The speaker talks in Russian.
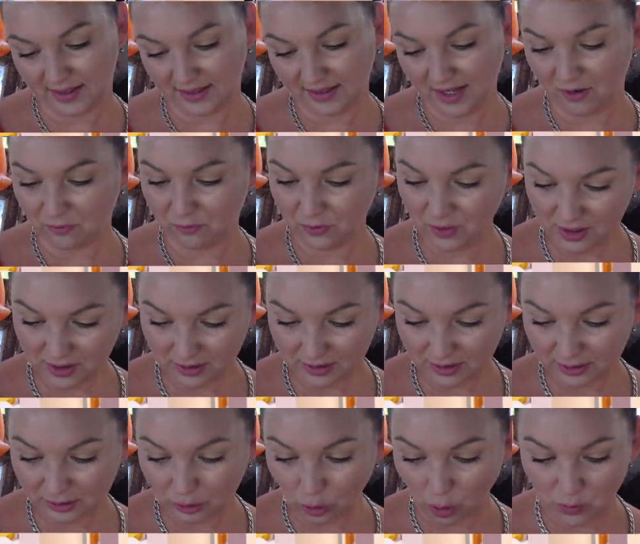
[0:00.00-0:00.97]
Так, я
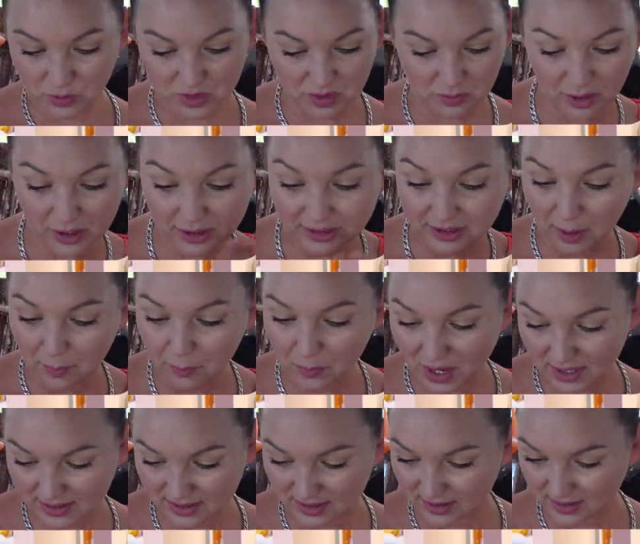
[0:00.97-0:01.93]
выиграла, Том, теперь ты
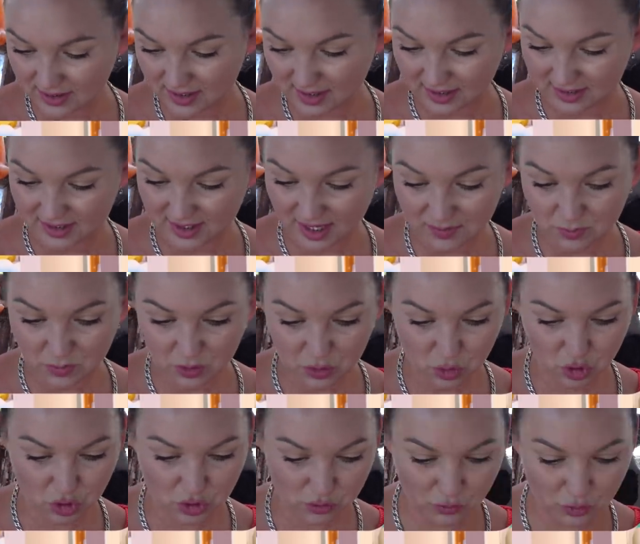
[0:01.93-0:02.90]
обязан рассказать, не
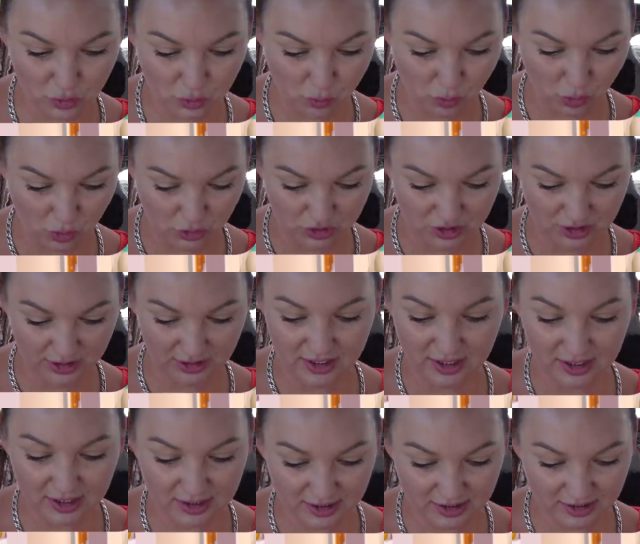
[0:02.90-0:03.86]
существуют монстры
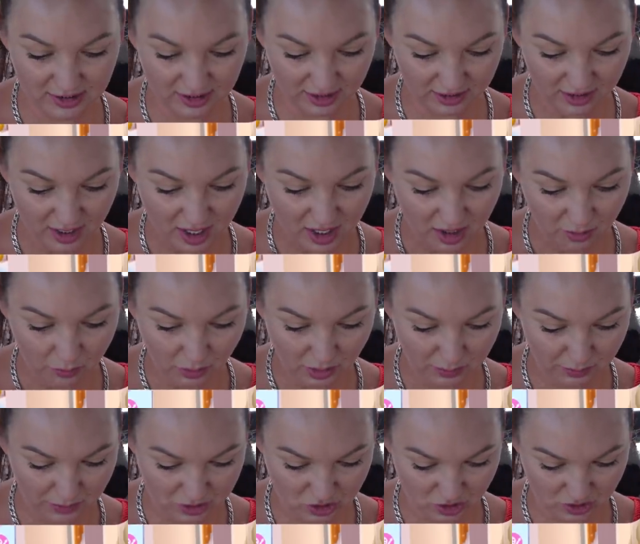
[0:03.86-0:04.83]
или нет. Мы
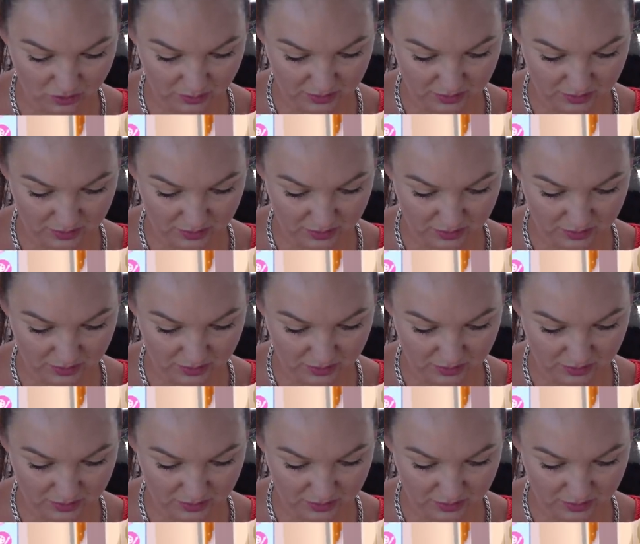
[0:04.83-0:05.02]
опять сейчас